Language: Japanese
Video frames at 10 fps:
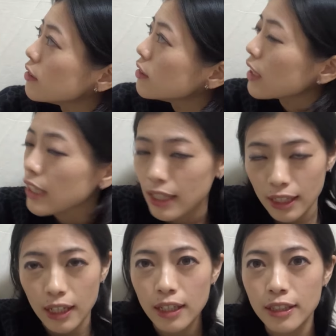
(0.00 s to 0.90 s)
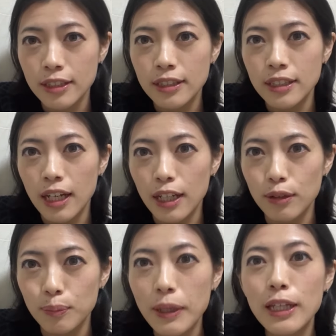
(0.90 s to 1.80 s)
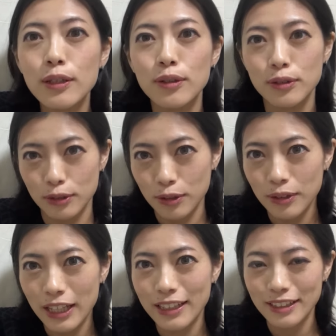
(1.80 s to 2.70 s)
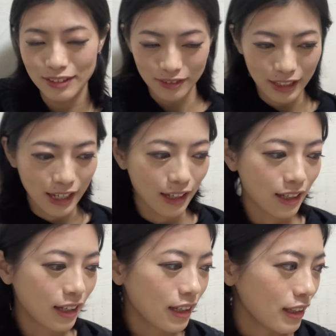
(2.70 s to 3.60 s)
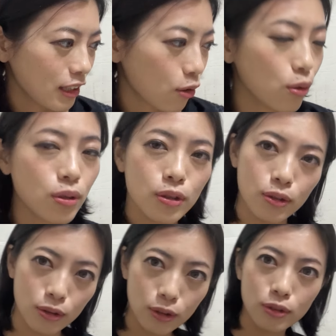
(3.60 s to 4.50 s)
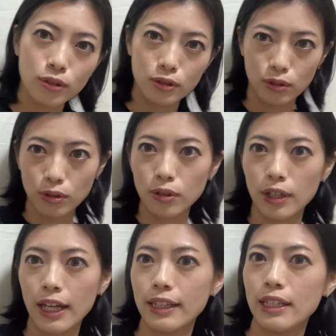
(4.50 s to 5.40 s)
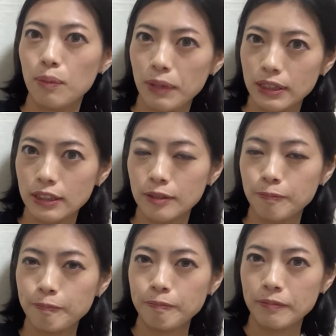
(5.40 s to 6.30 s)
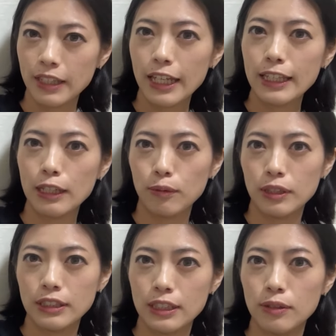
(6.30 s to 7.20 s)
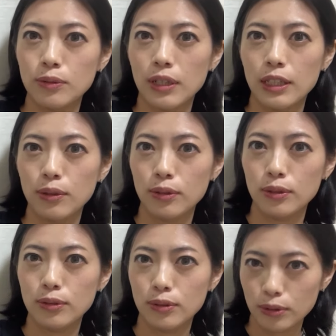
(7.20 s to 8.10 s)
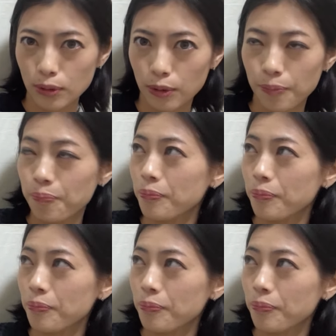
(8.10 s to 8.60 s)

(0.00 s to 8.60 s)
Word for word: じゃないか、綿の布なんですよね。でコットンの布を貼ってます。なんでこれしてるのかというと、